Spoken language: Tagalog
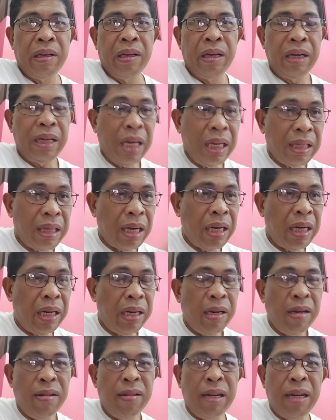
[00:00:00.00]
Ang
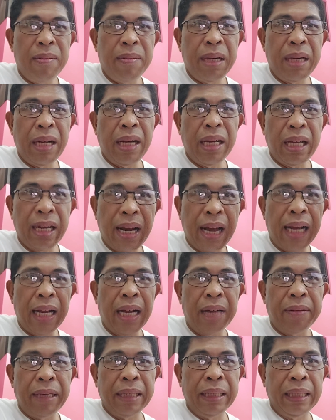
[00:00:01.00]
ninyo ang mga
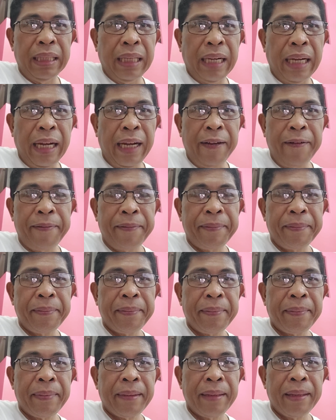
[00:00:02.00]
ginagawa nila.
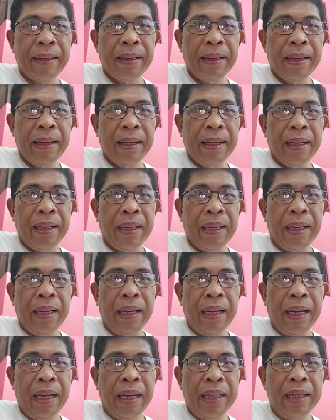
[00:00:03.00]

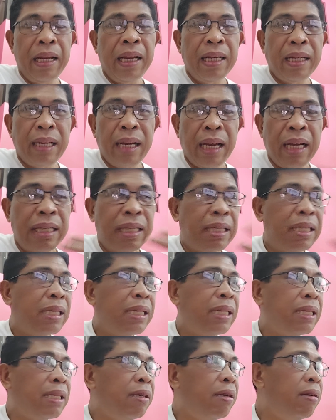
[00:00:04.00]
Uh, this
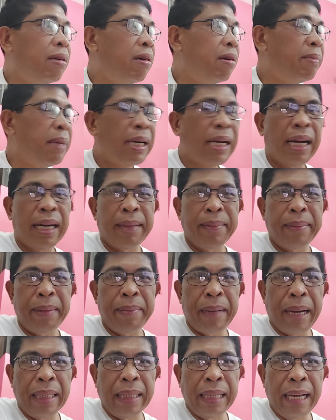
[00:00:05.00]
is, you know, mga
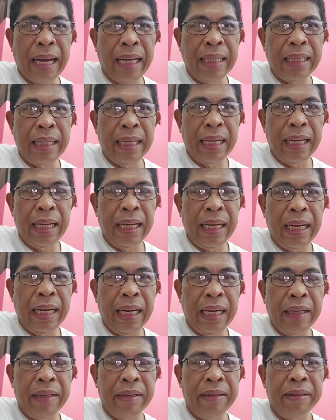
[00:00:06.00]
kababayan,
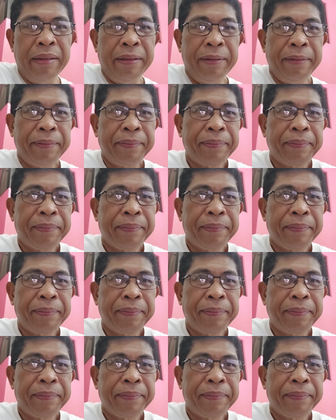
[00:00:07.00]
the, ano,